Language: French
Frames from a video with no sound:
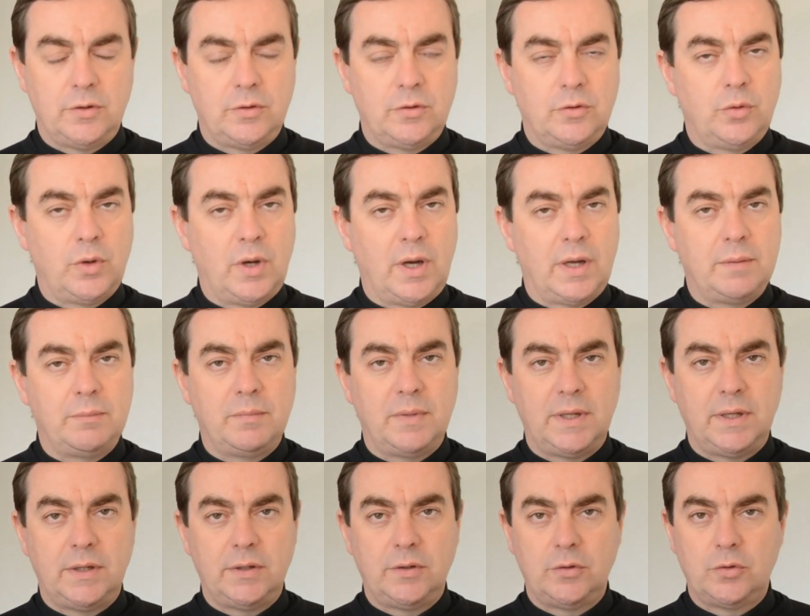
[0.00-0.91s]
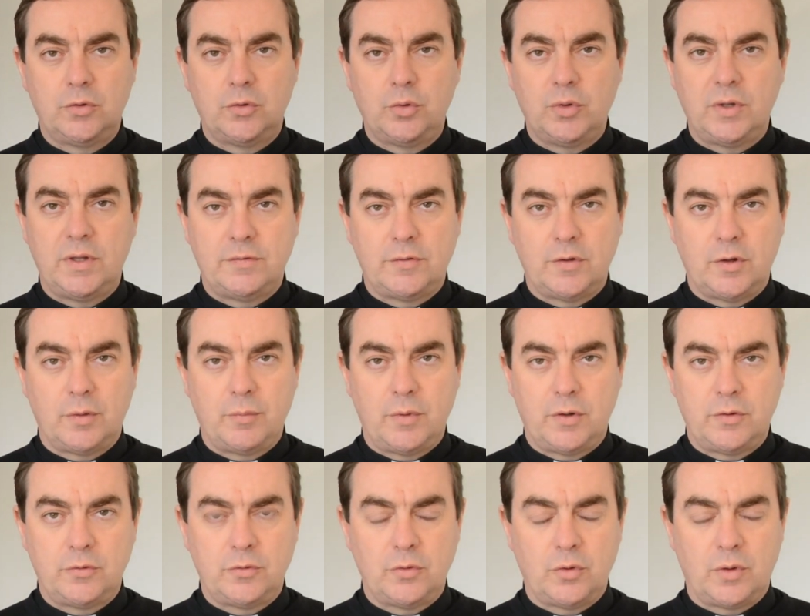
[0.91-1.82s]
Tu as aimé tous les hommes
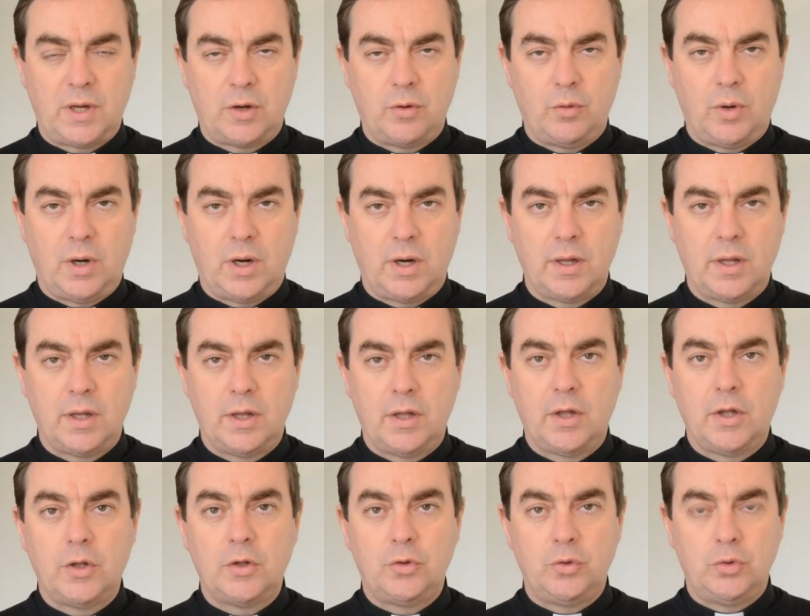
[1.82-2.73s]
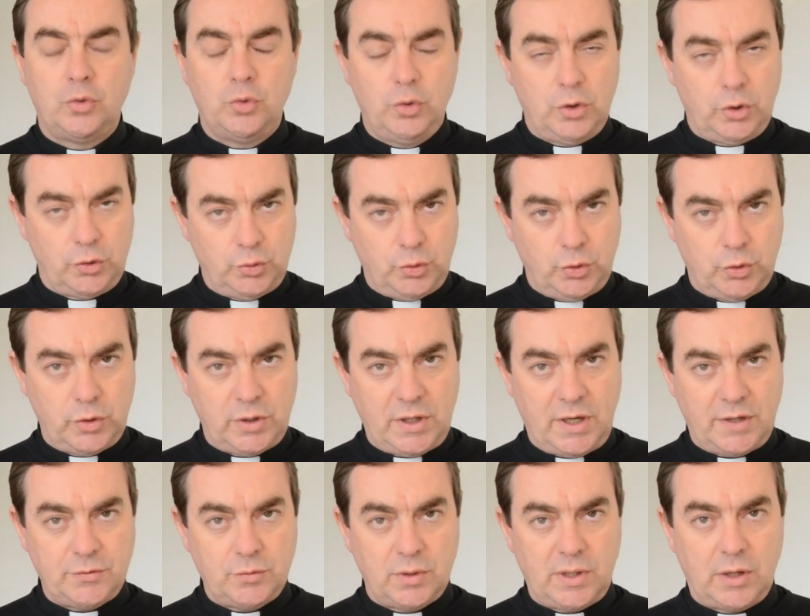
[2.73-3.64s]
sur la croix. Nous, quand nous
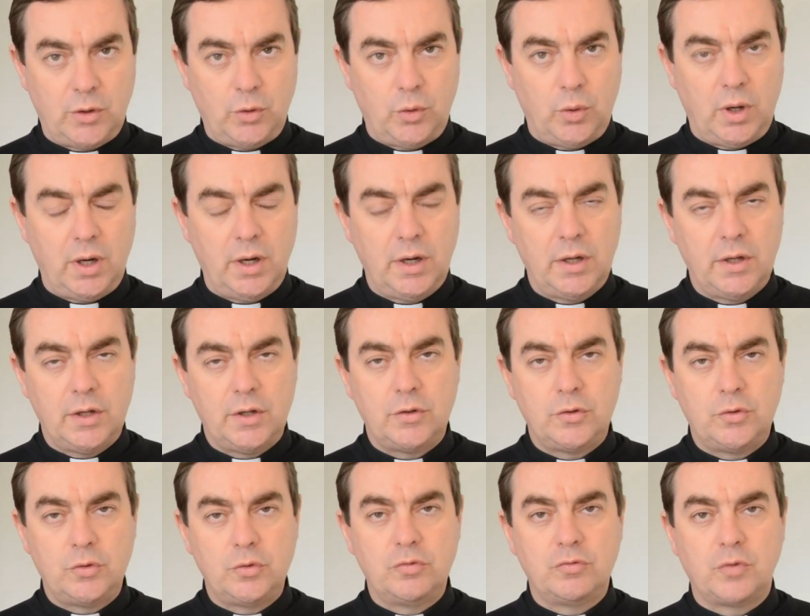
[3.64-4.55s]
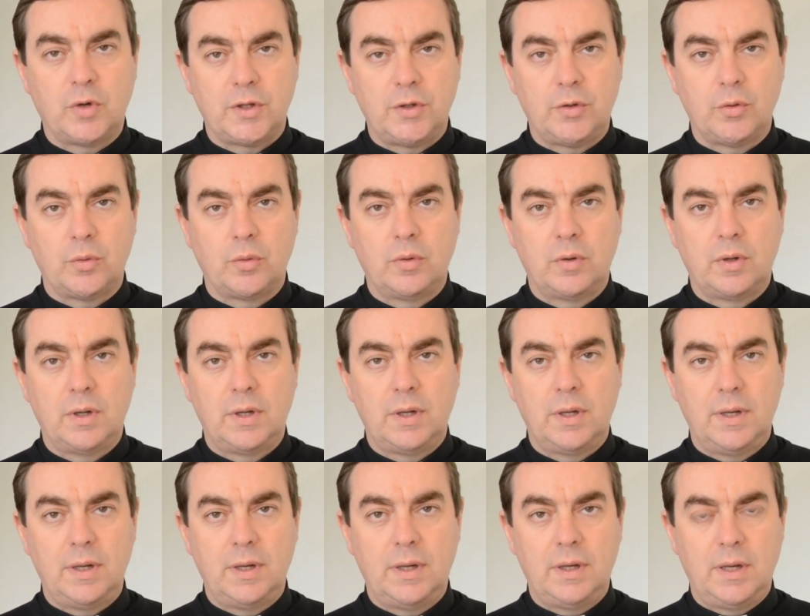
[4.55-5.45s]
regardons la croix, nous voyons
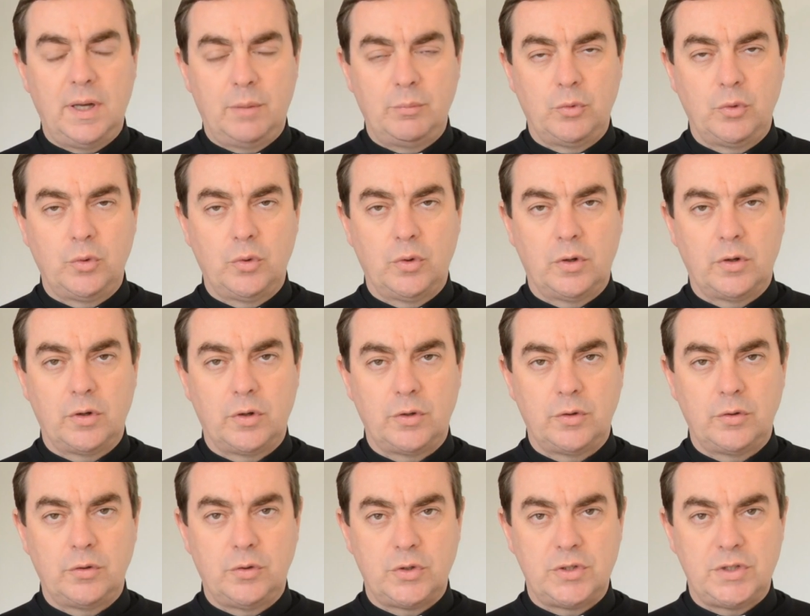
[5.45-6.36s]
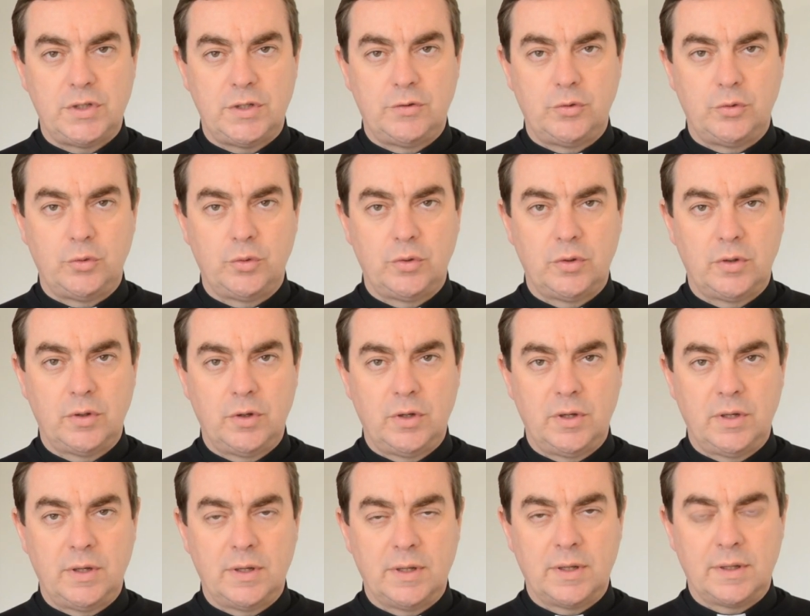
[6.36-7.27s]
l'amour de Jésus,
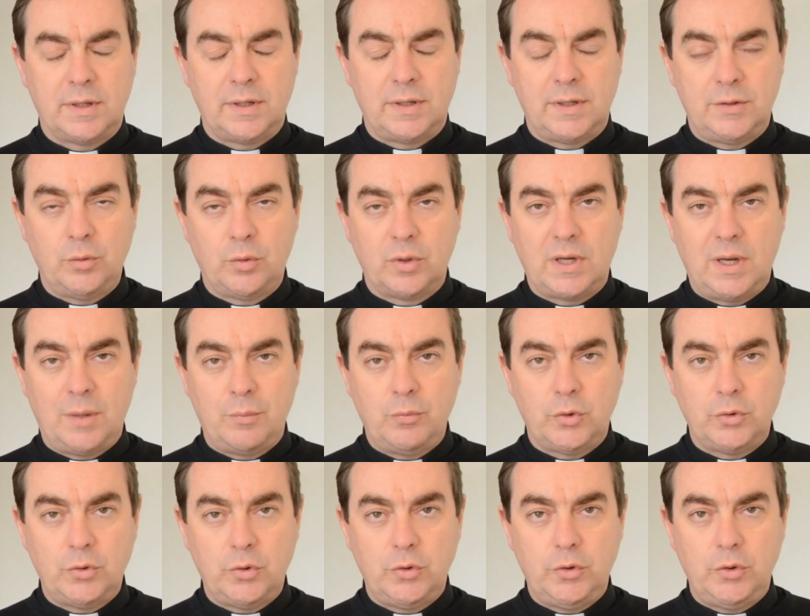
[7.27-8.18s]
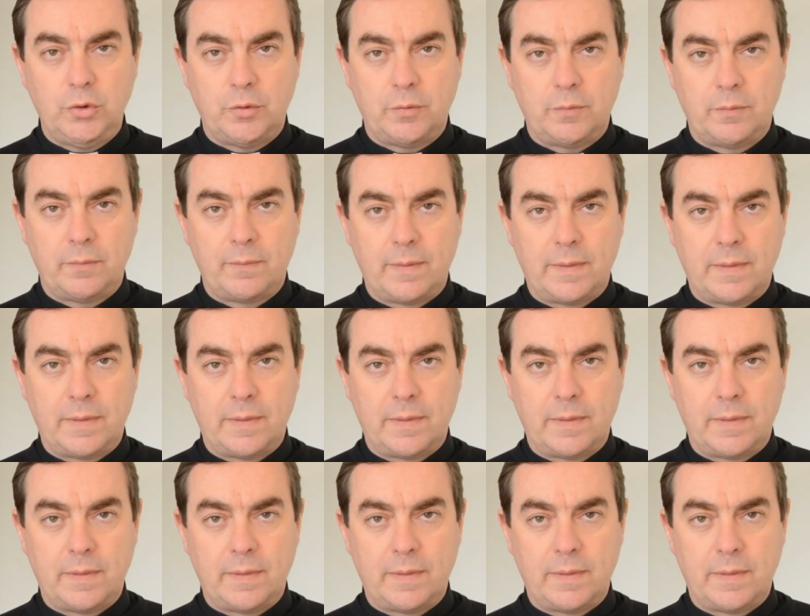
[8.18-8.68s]
qui est donc l'amour de Dieu,